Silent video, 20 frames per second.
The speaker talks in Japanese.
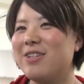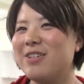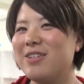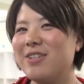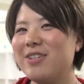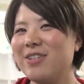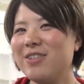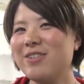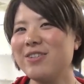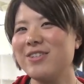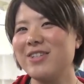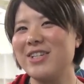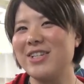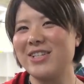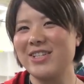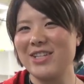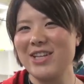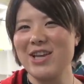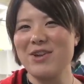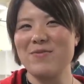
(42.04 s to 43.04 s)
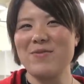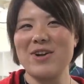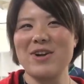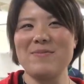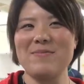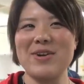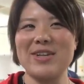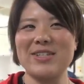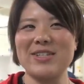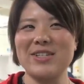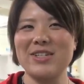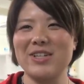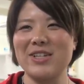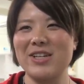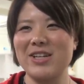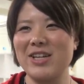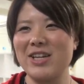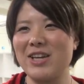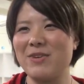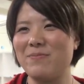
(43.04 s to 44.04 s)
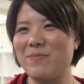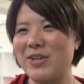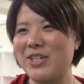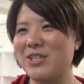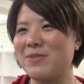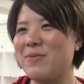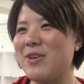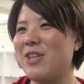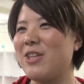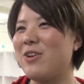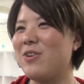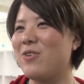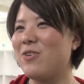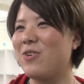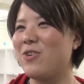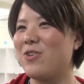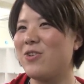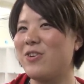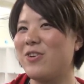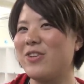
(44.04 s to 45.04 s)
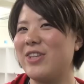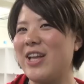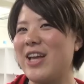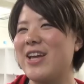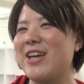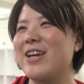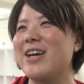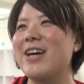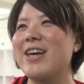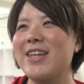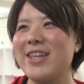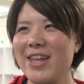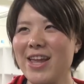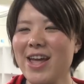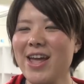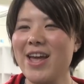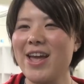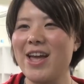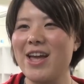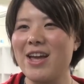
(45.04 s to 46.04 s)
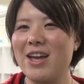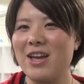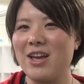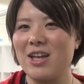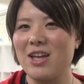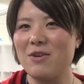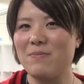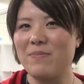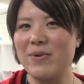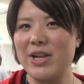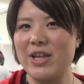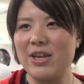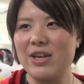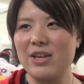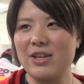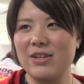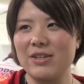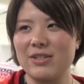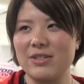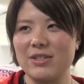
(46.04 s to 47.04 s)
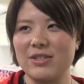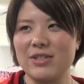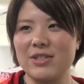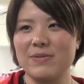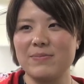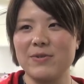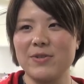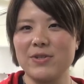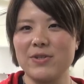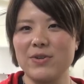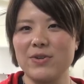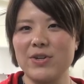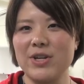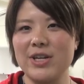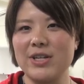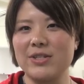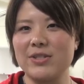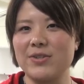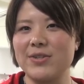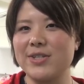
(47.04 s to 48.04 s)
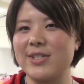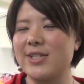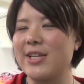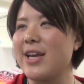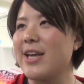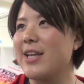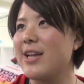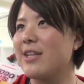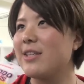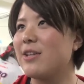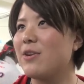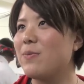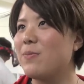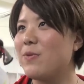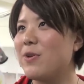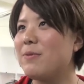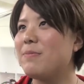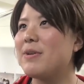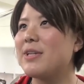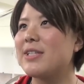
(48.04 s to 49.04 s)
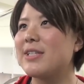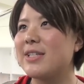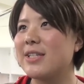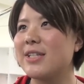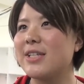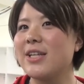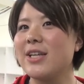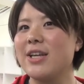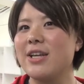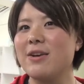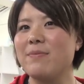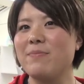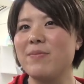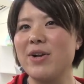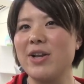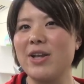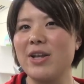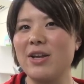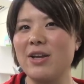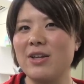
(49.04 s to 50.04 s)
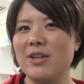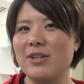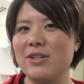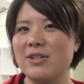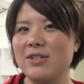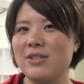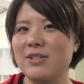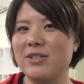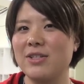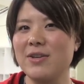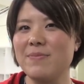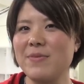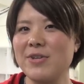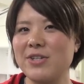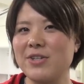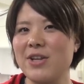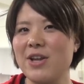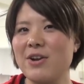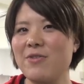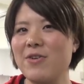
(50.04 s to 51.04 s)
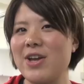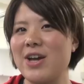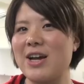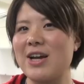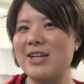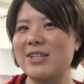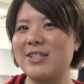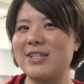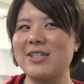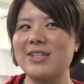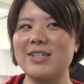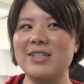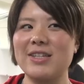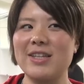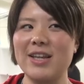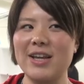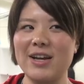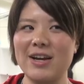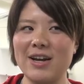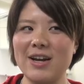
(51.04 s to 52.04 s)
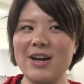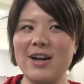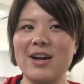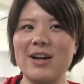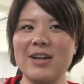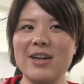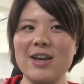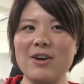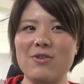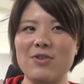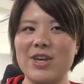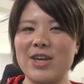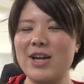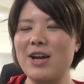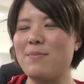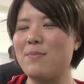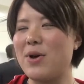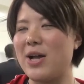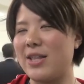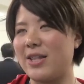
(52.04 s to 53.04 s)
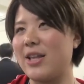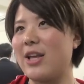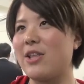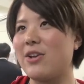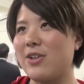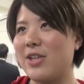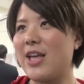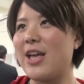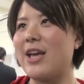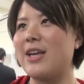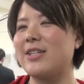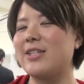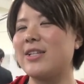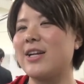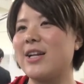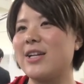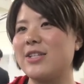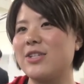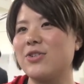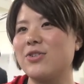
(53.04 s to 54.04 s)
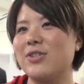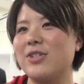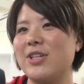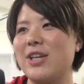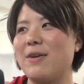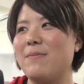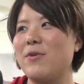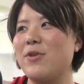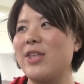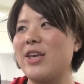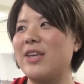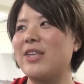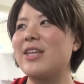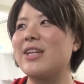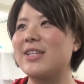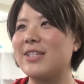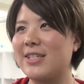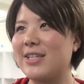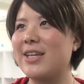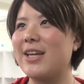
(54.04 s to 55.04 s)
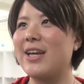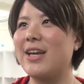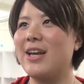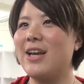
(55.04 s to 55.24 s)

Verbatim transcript: そうですね、うん、まあ、まず一発目のこの大会でやっぱり自分のレースをしたいなって思いますしやっぱり前場所名古屋走ってから結構期間もあったのでしっかり調整もできたし、